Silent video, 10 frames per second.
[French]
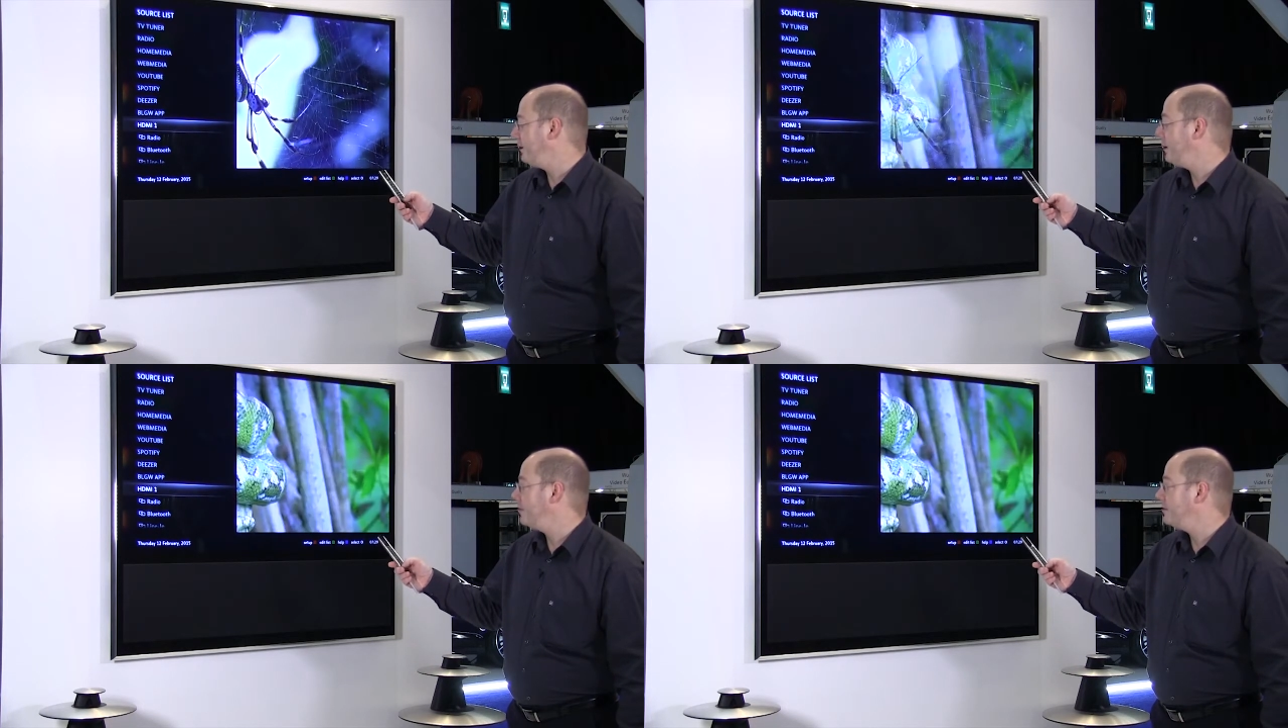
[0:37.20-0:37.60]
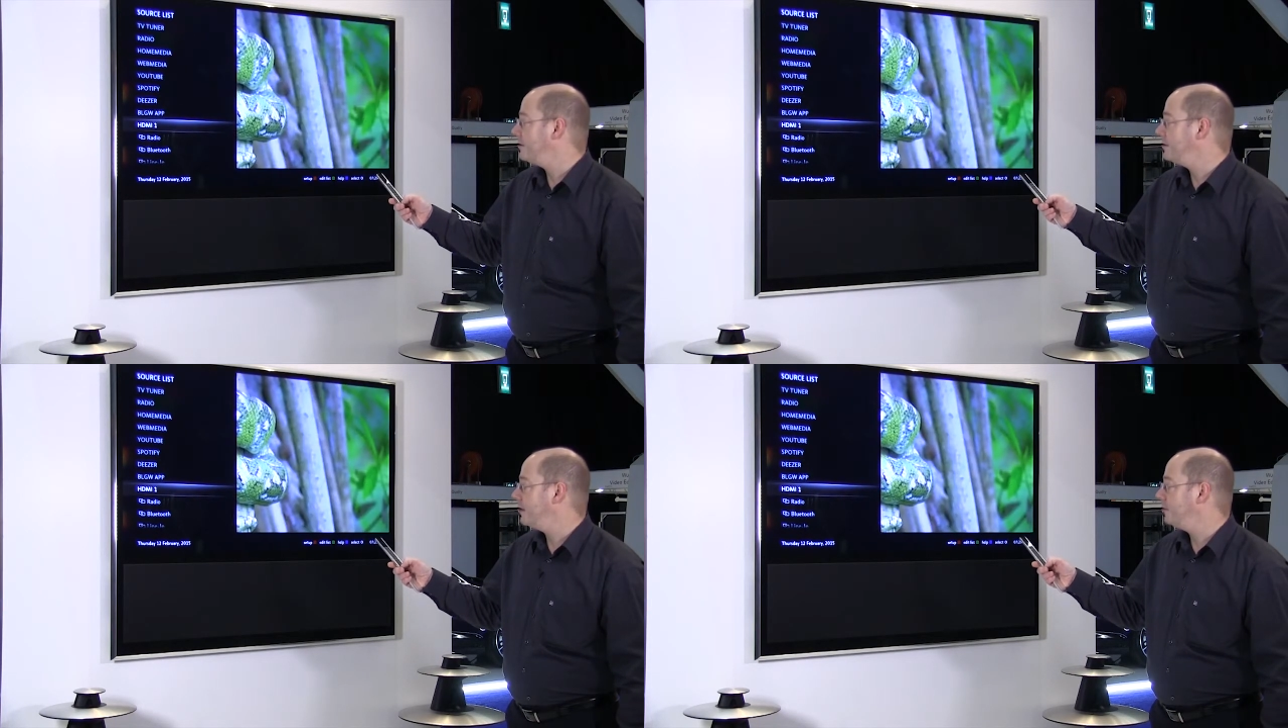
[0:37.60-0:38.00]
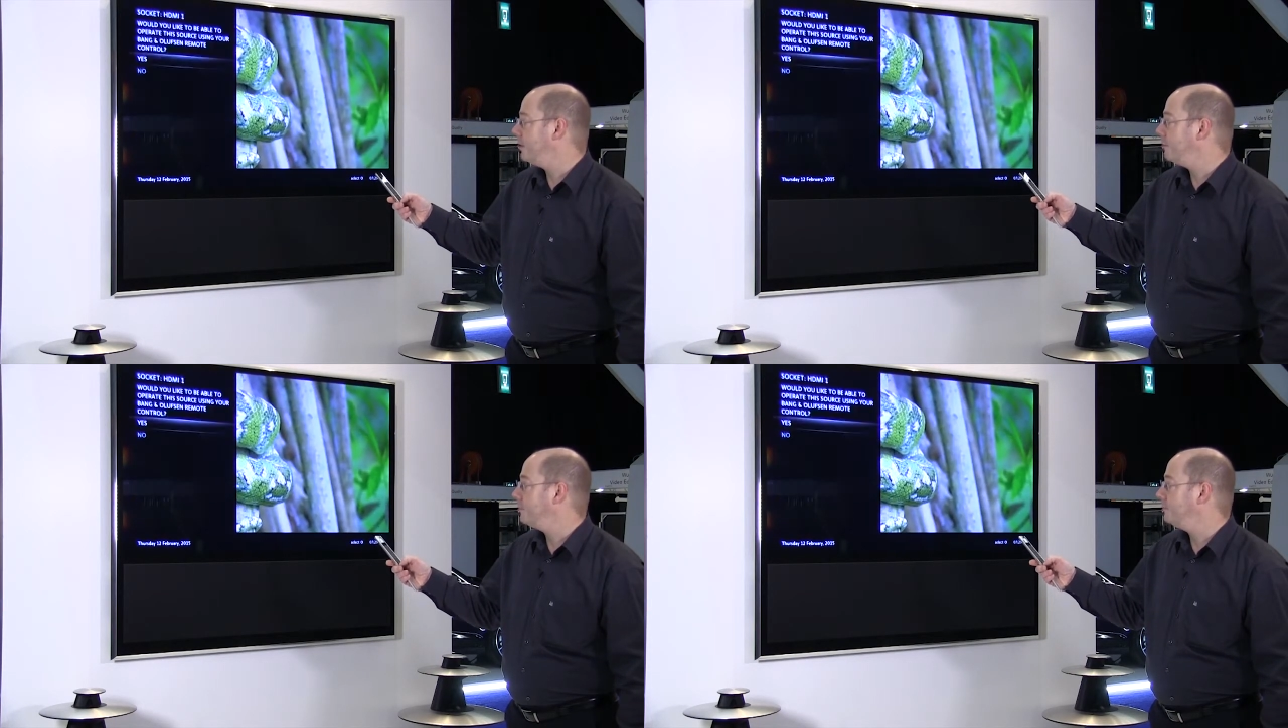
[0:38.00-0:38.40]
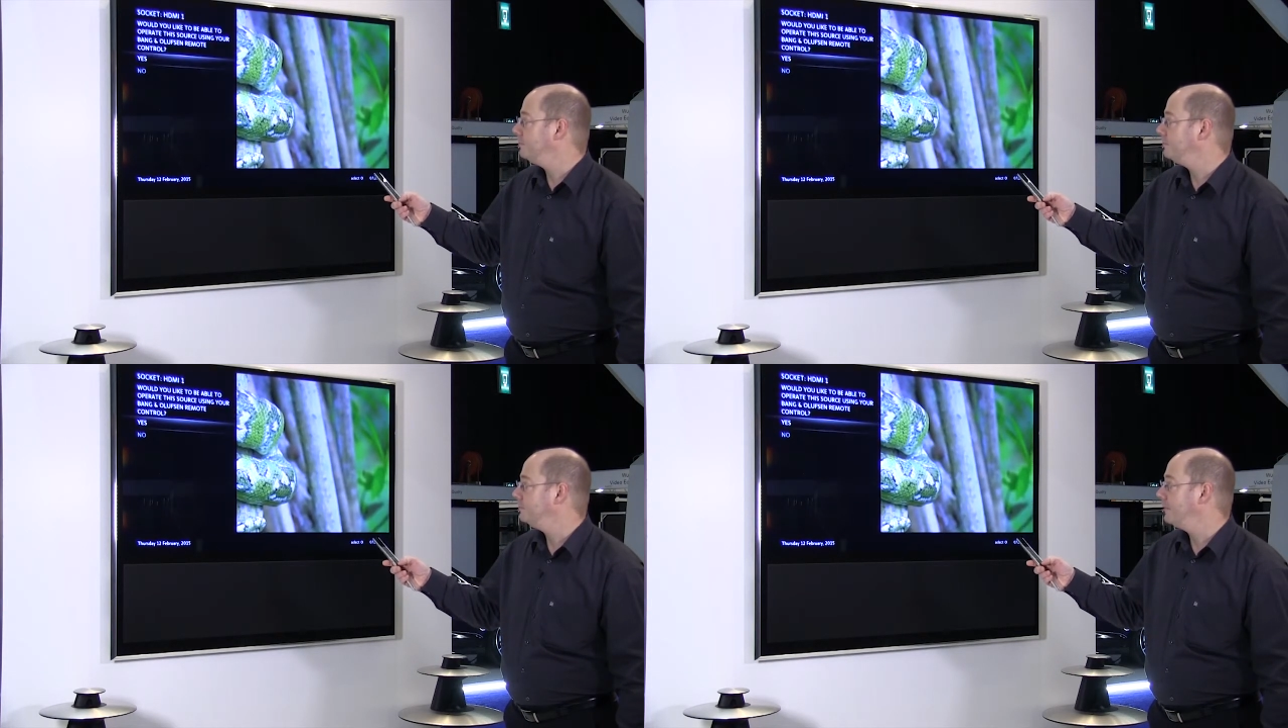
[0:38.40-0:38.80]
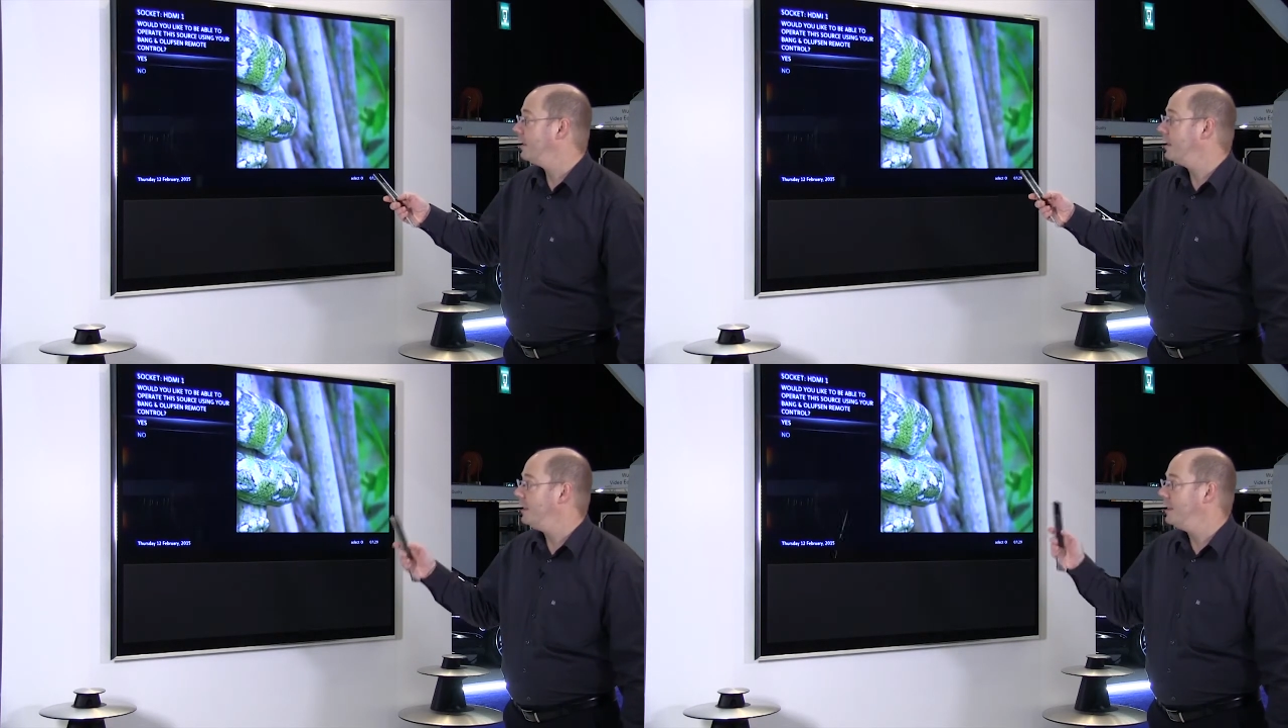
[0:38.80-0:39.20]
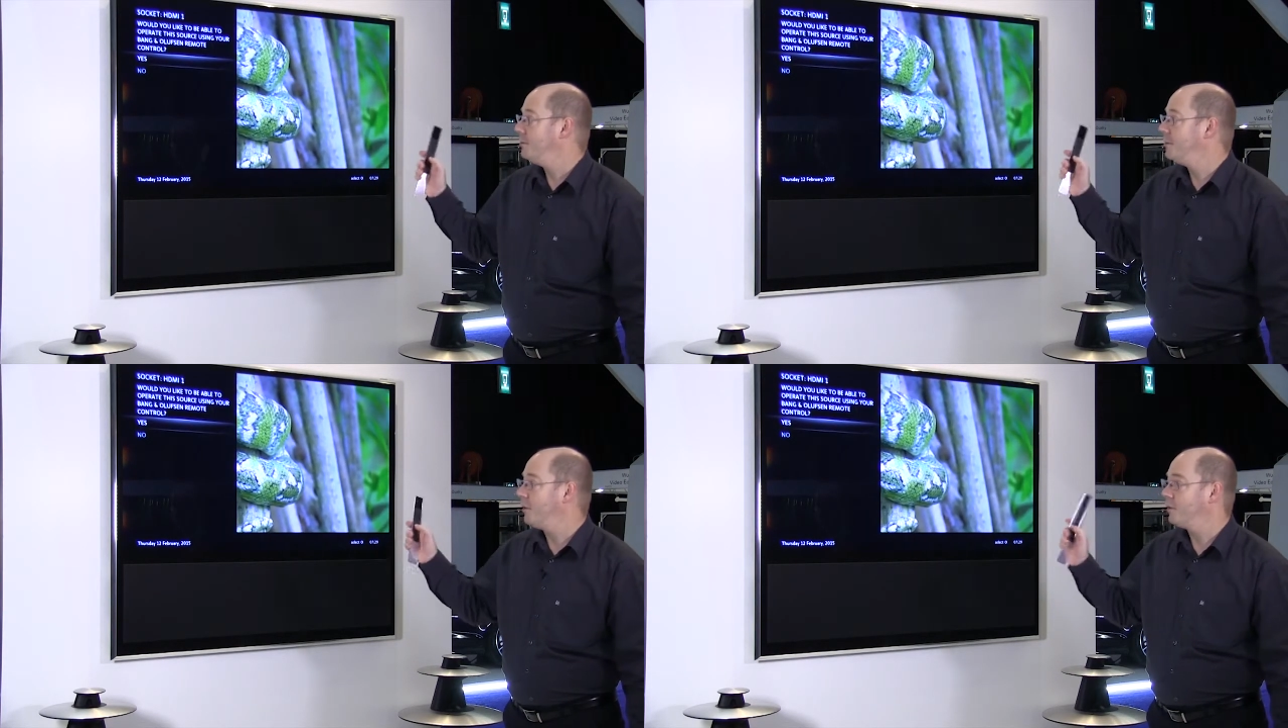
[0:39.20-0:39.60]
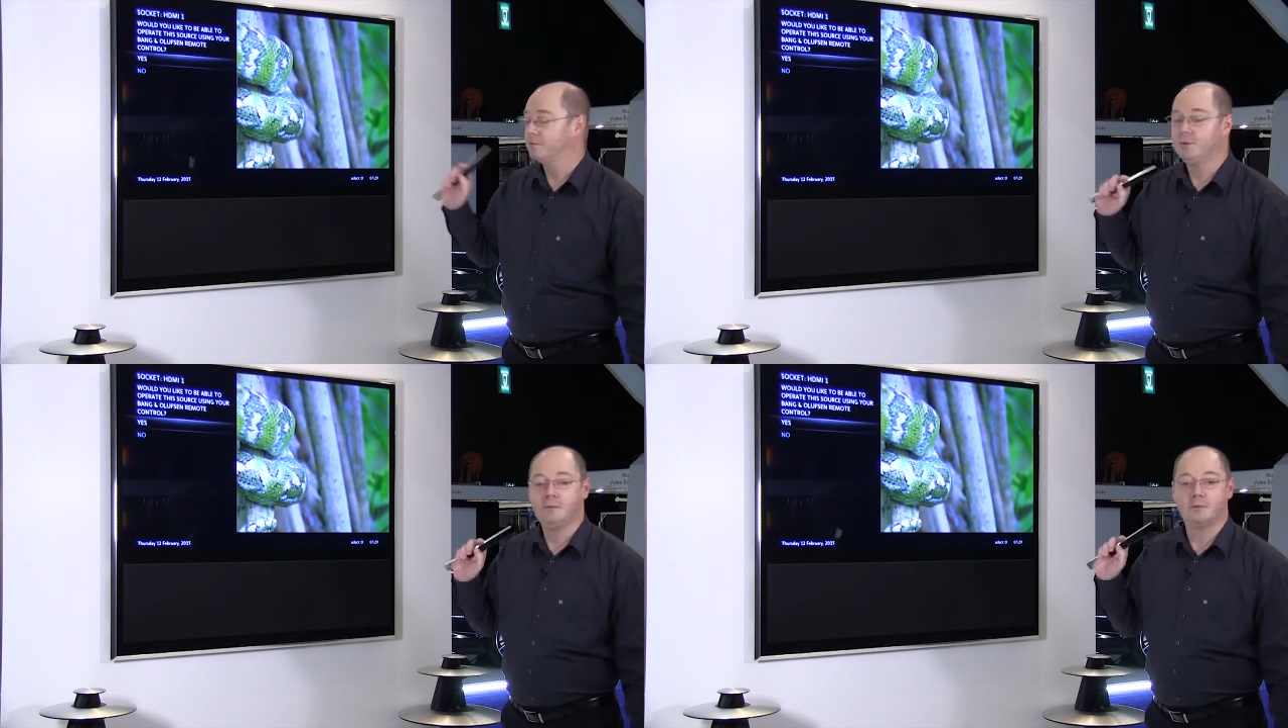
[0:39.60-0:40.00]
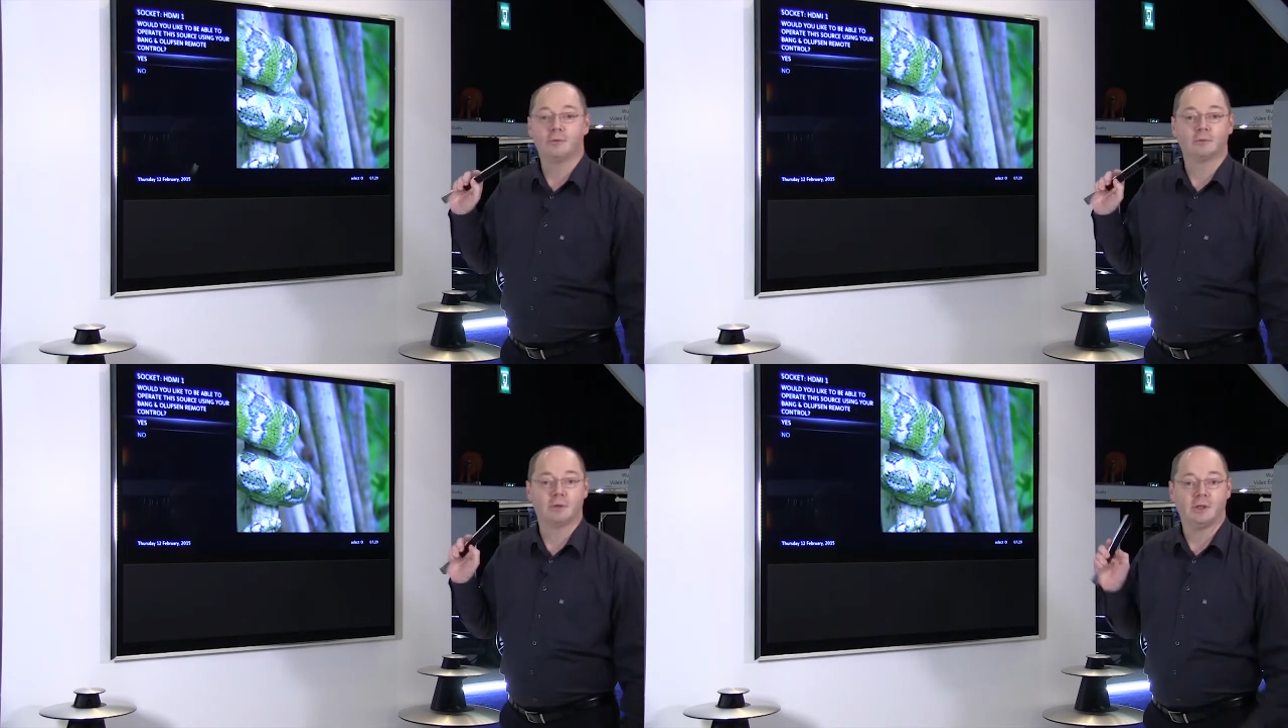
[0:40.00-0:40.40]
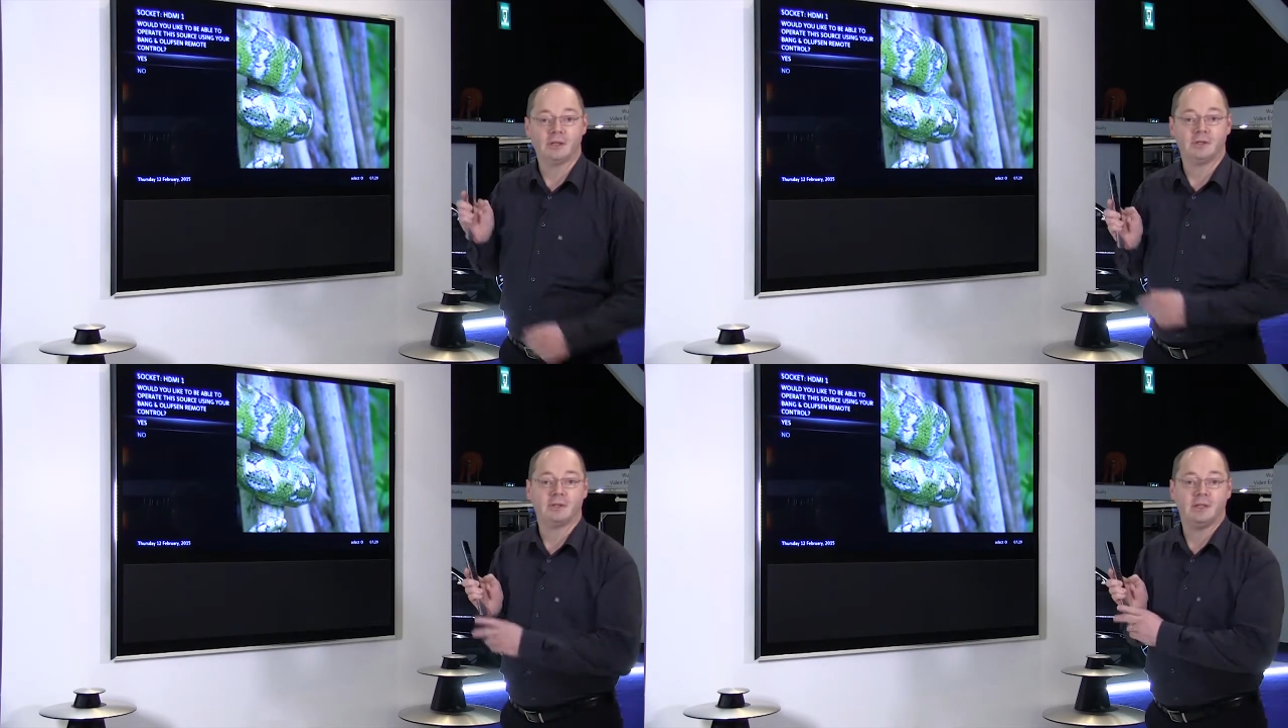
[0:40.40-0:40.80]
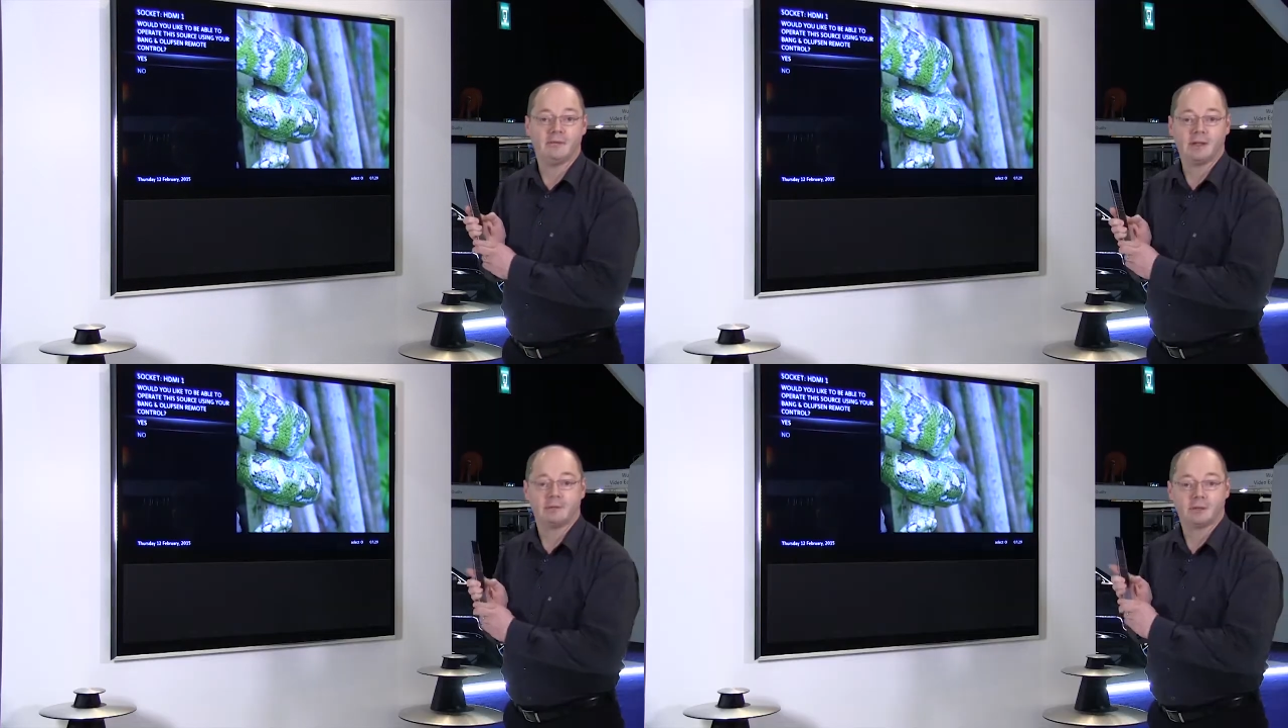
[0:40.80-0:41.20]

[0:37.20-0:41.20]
fais Setup, il me demande, voulez-vous contrôler ceci avec